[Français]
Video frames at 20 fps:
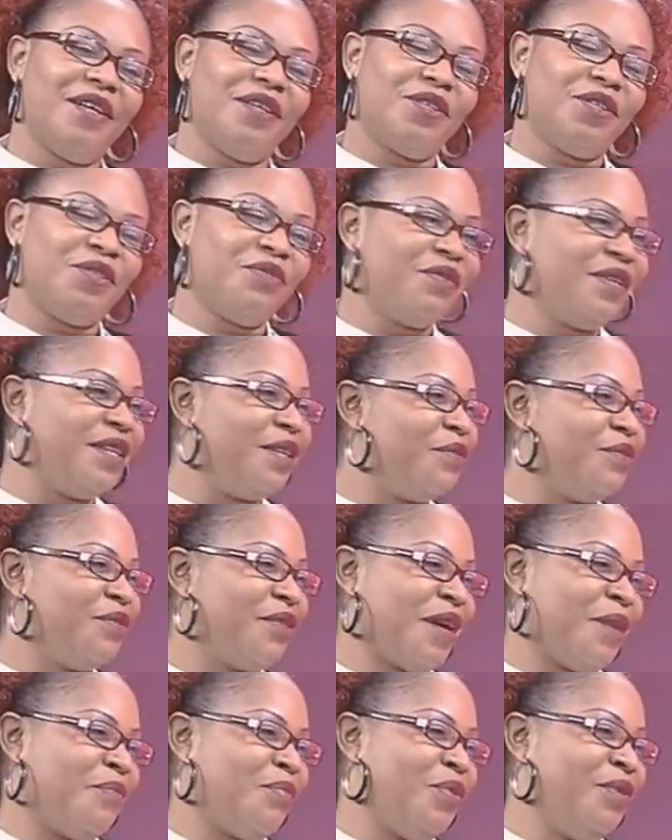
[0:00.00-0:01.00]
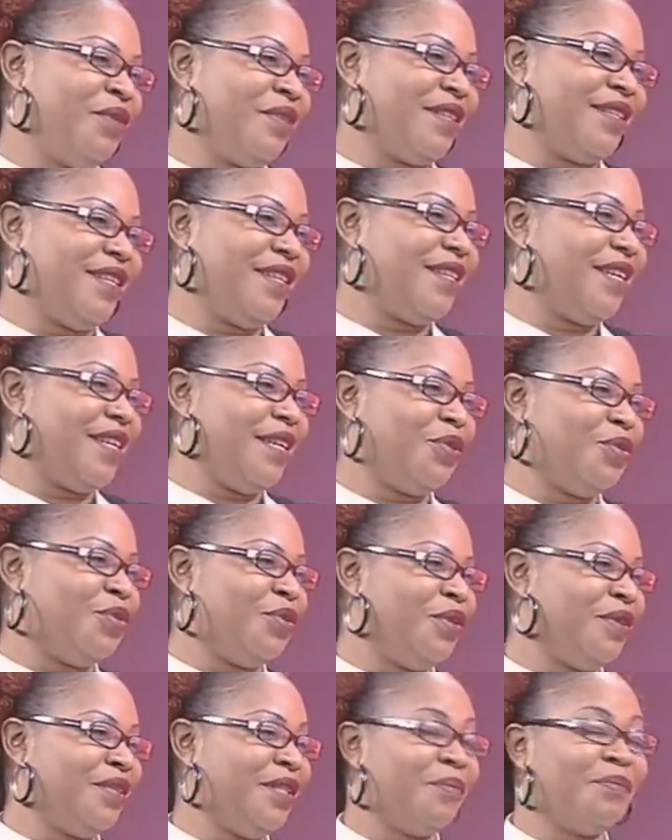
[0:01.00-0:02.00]
Je voulais vous répondre à cette
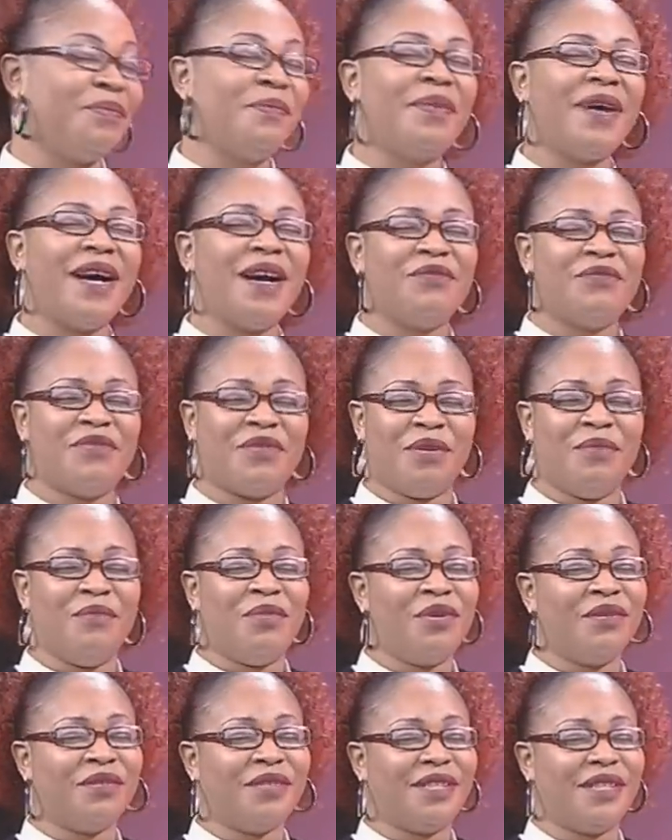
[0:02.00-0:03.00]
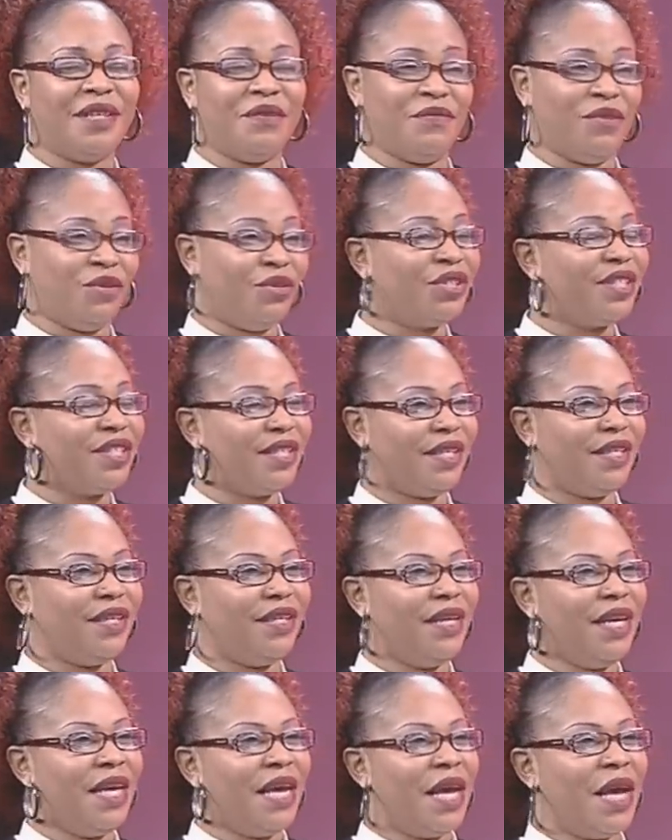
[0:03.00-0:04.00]
question. C'est n'est hmm. pas vraiment se
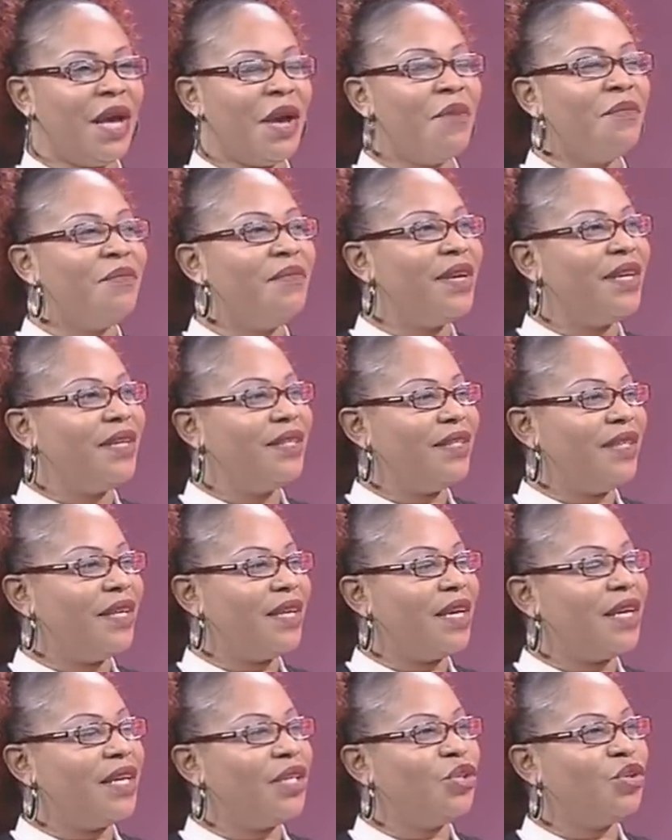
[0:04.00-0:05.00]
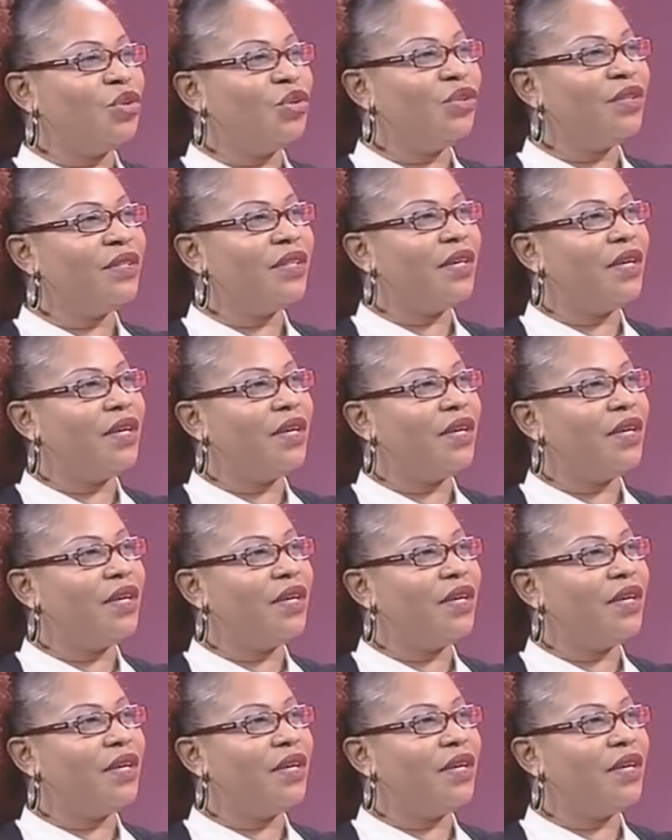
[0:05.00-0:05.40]
venger, mais c'est quelque chose.